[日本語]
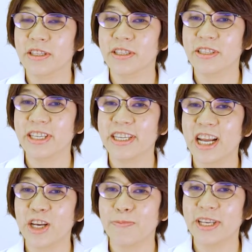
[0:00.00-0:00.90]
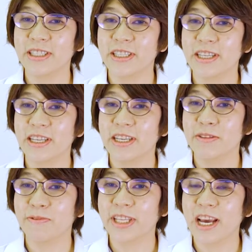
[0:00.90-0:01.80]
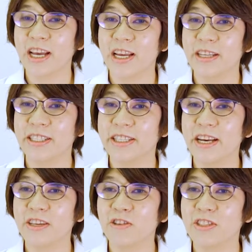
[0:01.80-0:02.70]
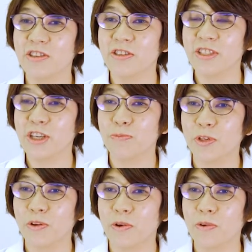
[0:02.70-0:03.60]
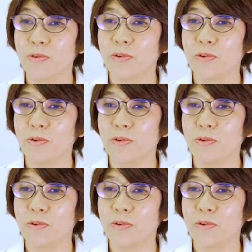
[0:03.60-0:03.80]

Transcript: 続きになります。また、刺激の強すぎるもの、